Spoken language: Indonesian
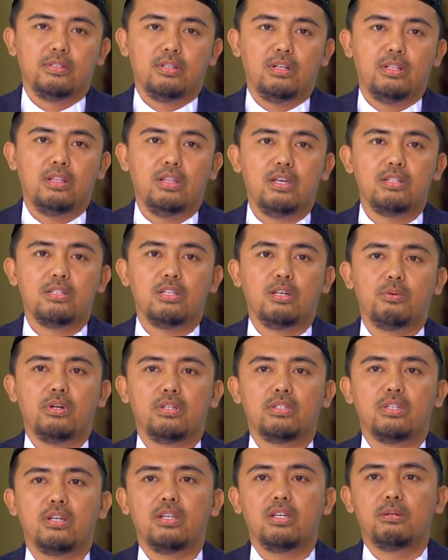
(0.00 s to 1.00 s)
Allah Azza wa
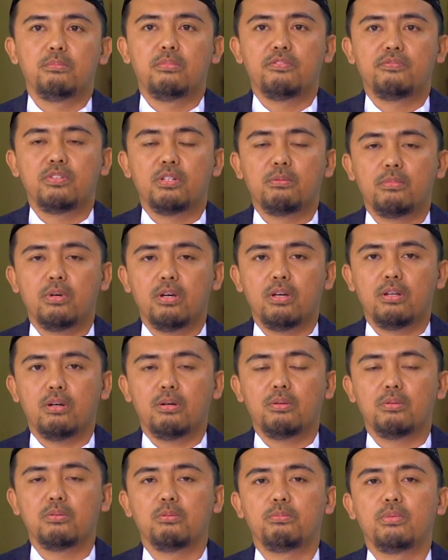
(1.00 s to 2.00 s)
Jalla berfirman,
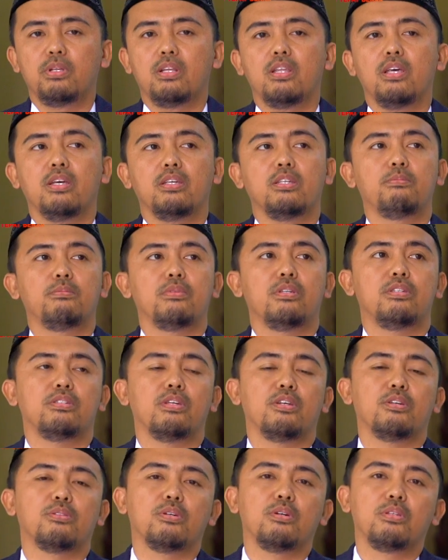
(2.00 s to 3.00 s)
"A'udzu billahi
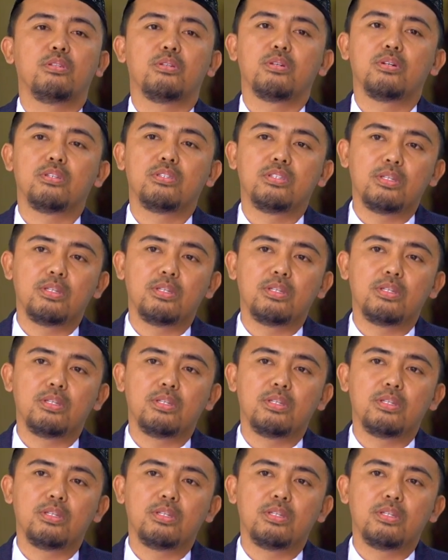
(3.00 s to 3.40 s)
minasyaitonir